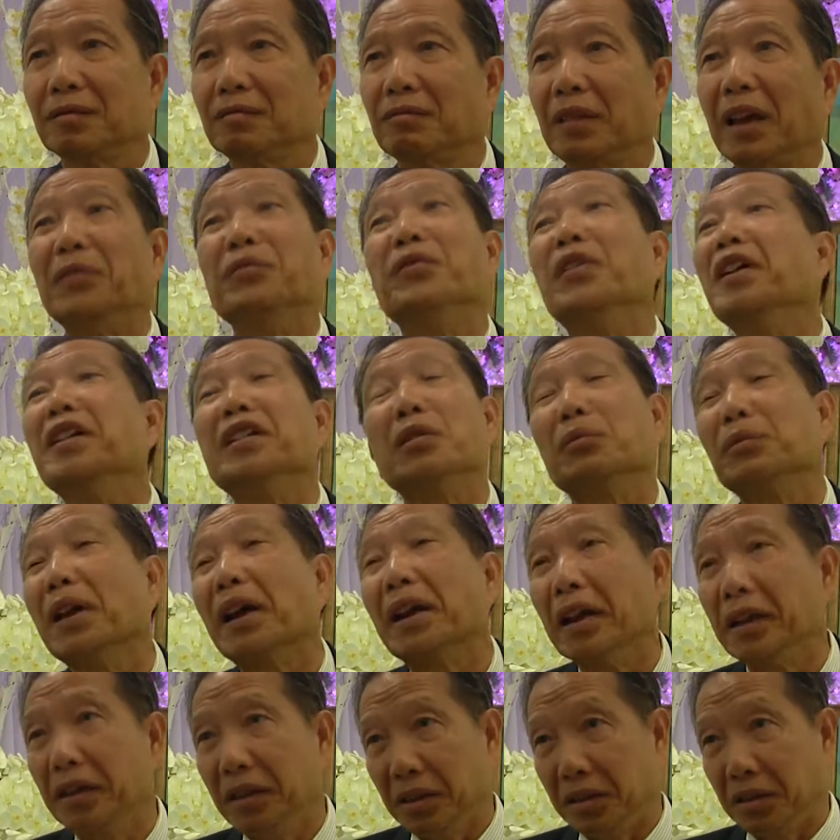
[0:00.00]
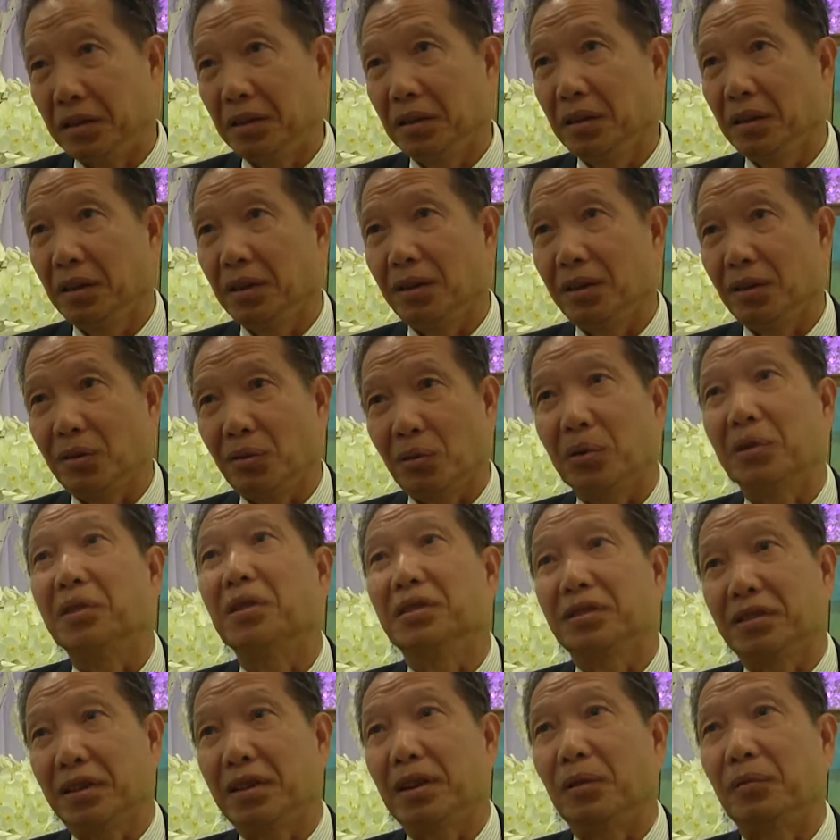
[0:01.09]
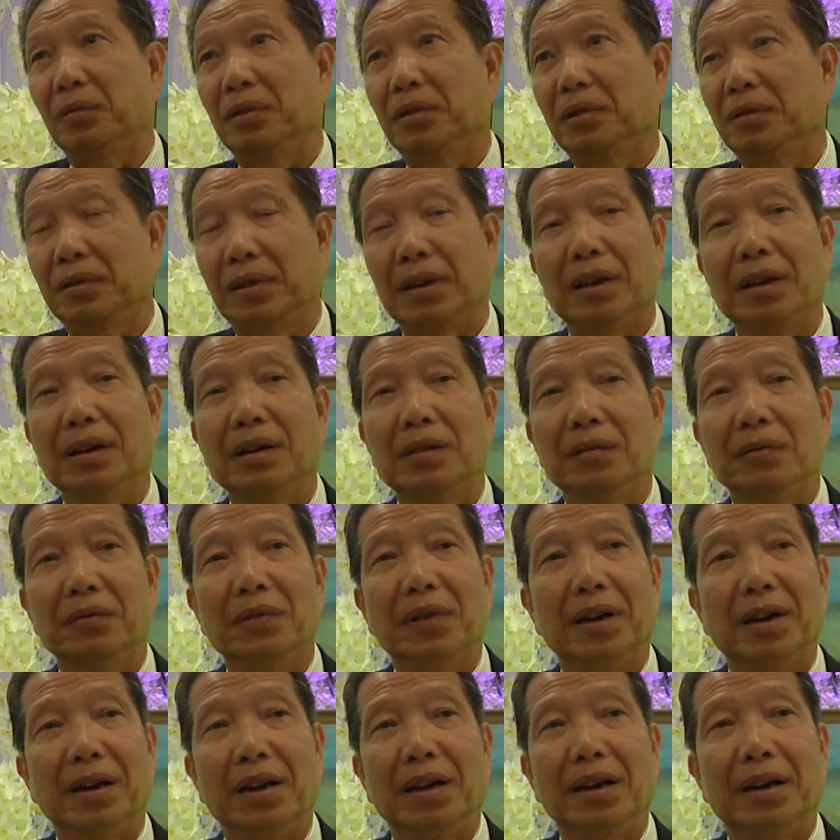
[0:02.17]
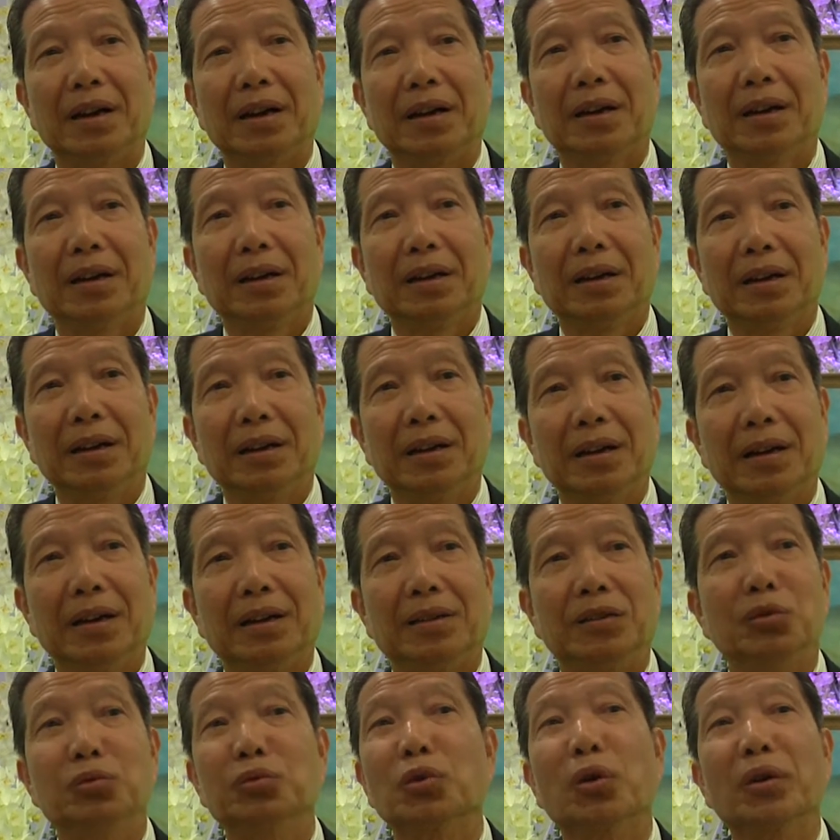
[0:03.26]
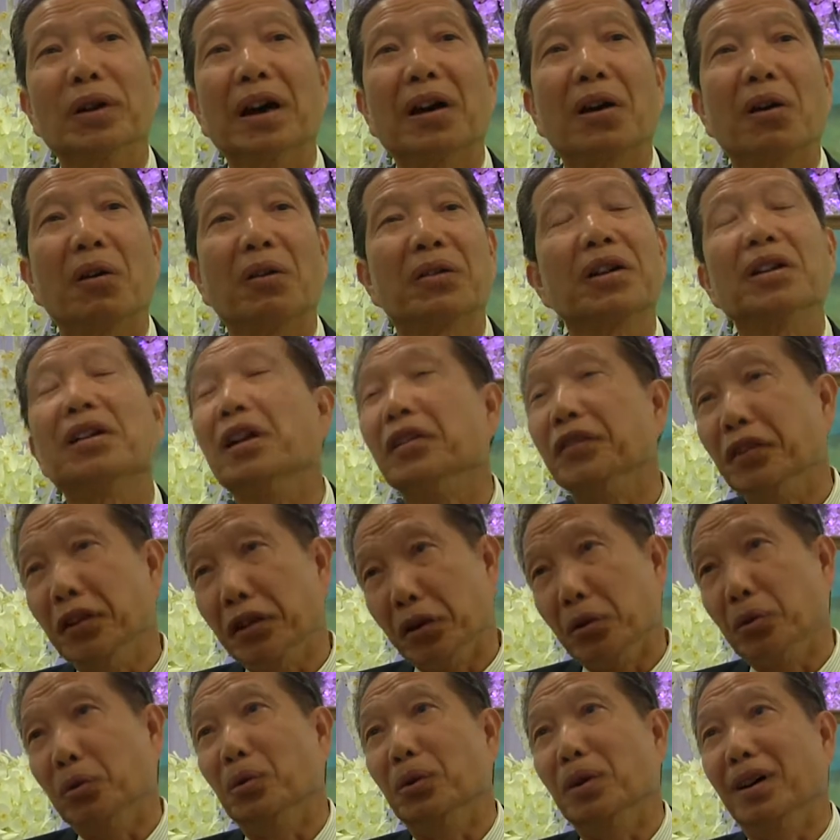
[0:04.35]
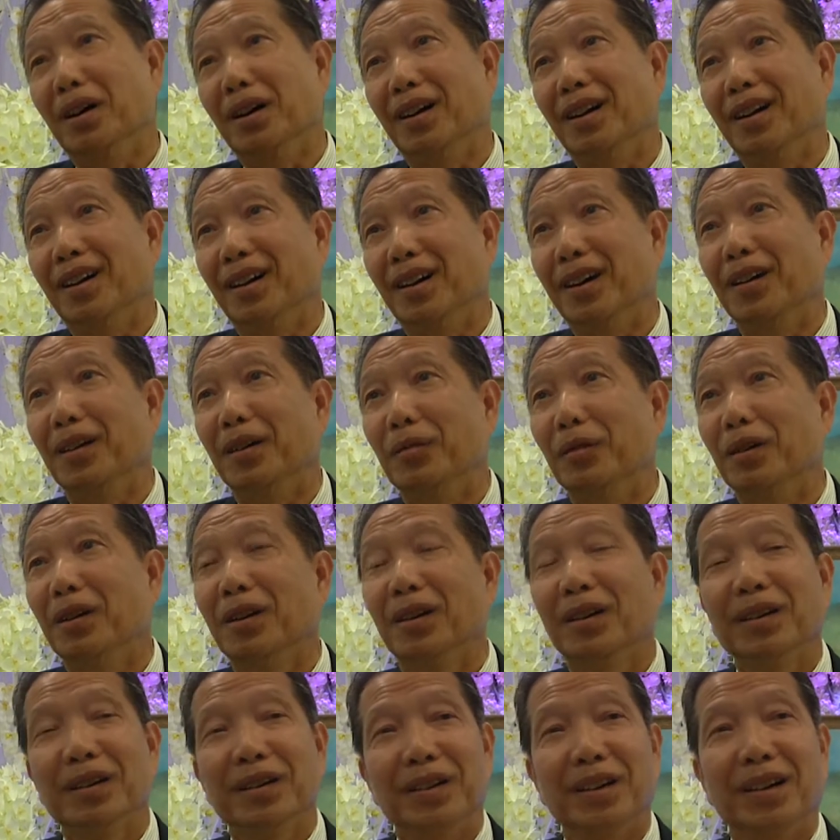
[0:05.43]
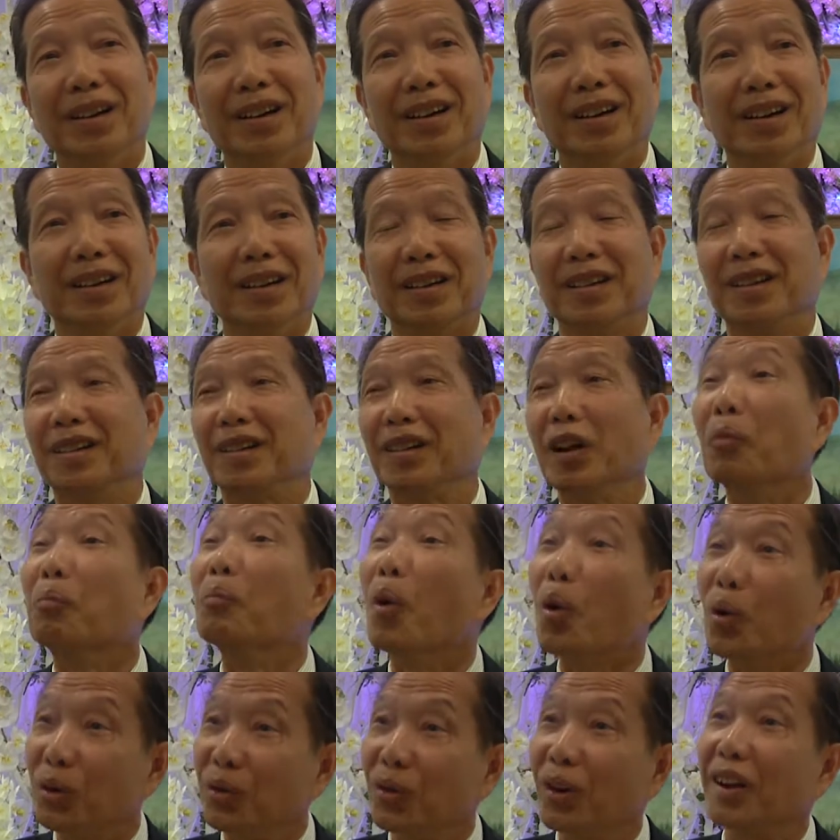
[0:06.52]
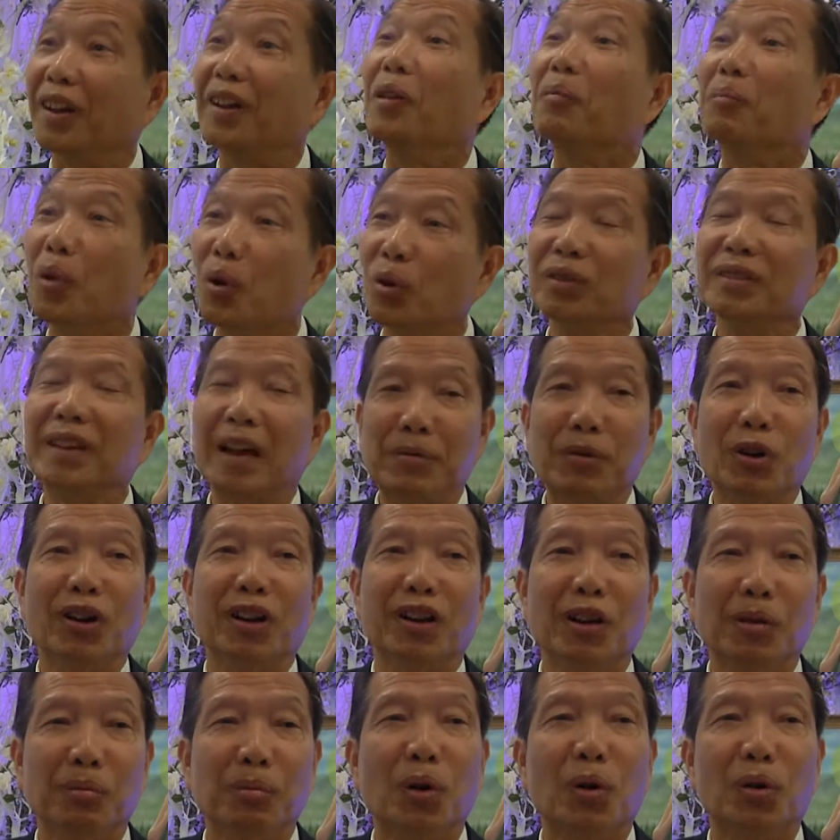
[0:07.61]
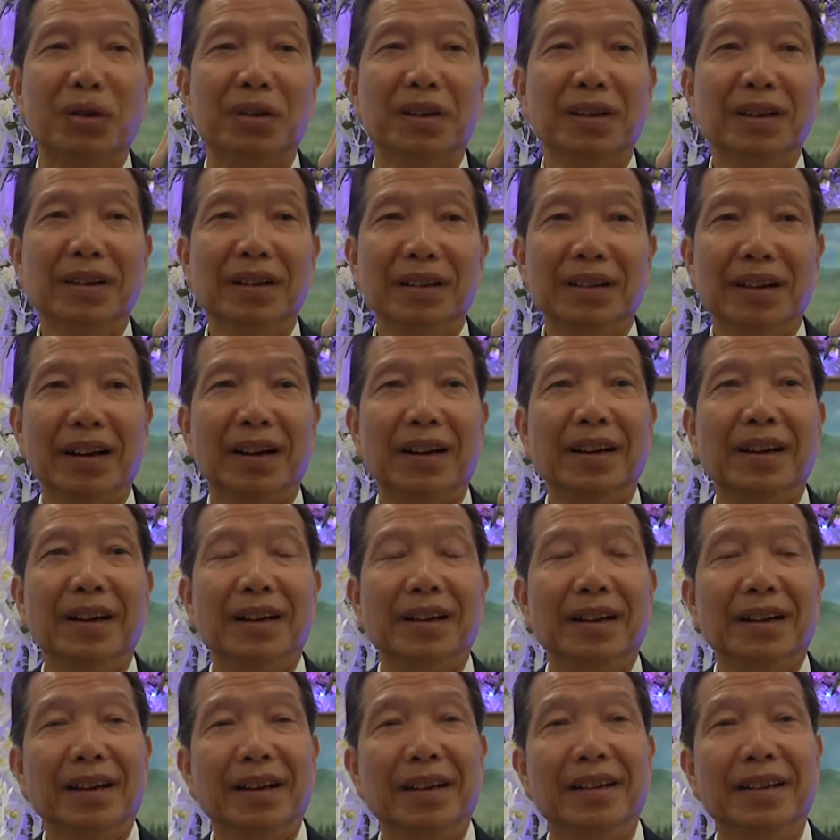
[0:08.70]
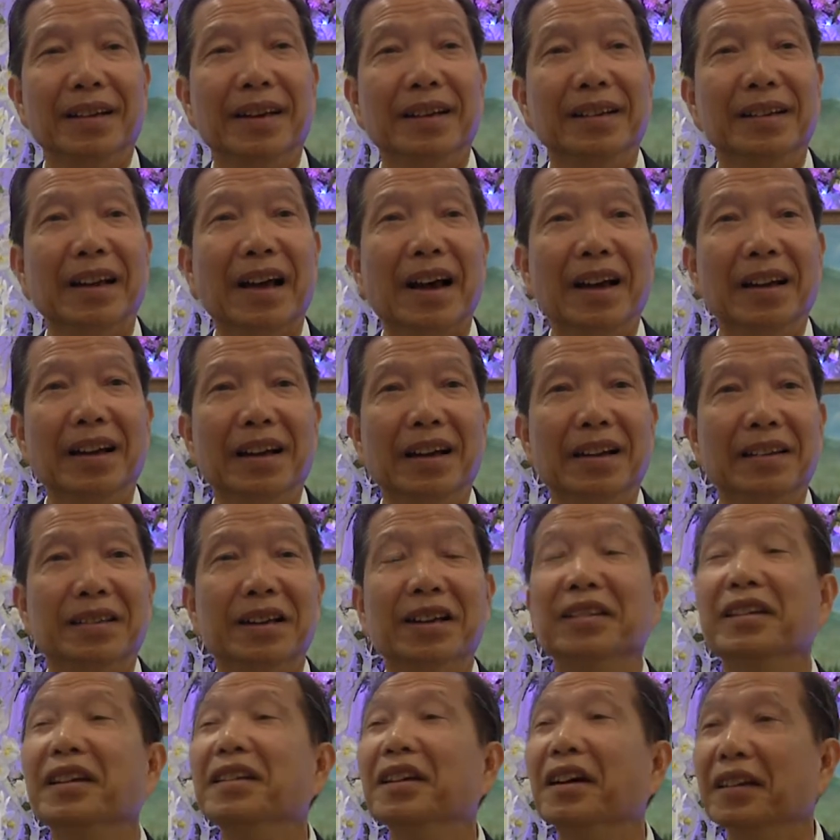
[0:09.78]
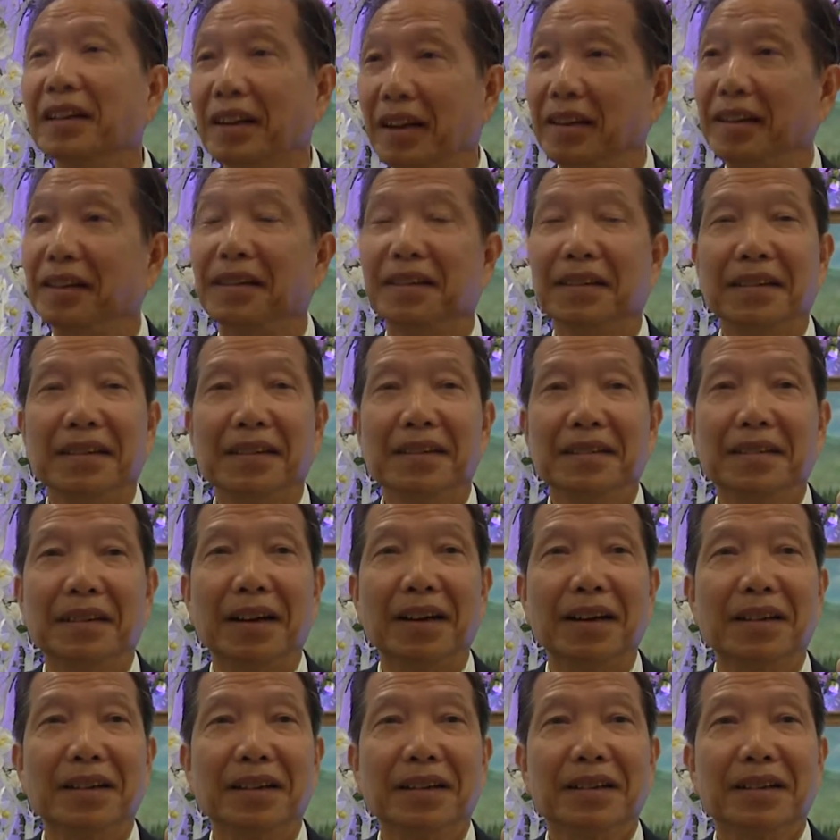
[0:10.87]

thành viên trong gia đình của trường sinh học ha. và à, chúng tôi đã có rất là nhiều à, à, đồng môn gọi là đồng môn tạm gọi là đồng môn đó. À, hiện tại là trên thế giới này đó,